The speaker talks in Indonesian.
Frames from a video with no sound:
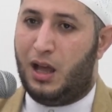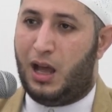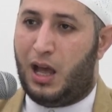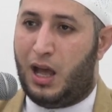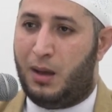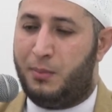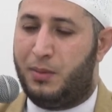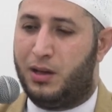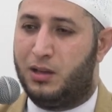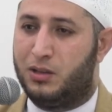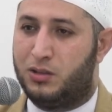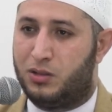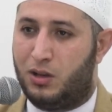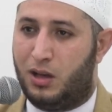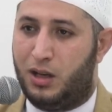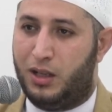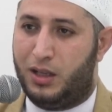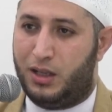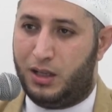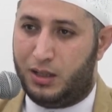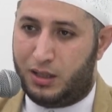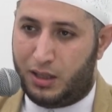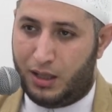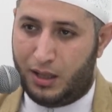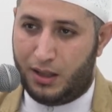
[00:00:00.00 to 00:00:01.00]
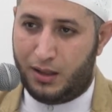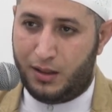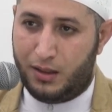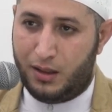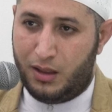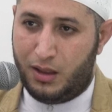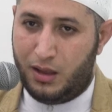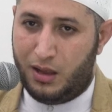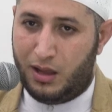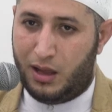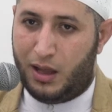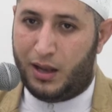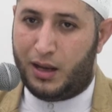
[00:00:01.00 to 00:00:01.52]
amal soleh kita,
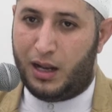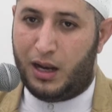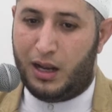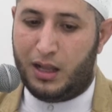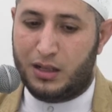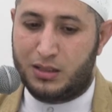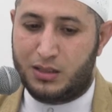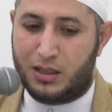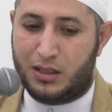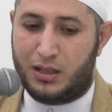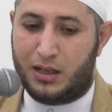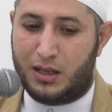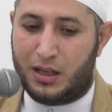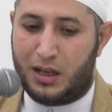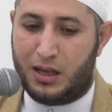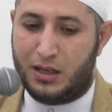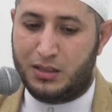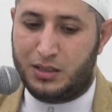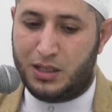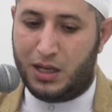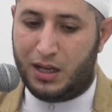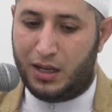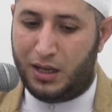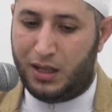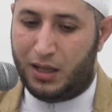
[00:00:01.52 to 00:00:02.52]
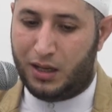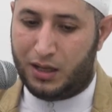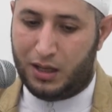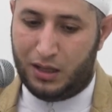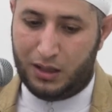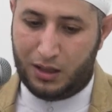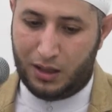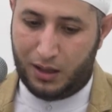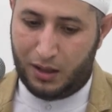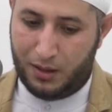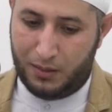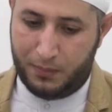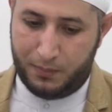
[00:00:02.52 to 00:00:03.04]
adalah sedekah jariah
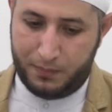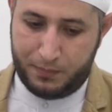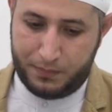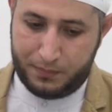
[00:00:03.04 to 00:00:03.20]
kita.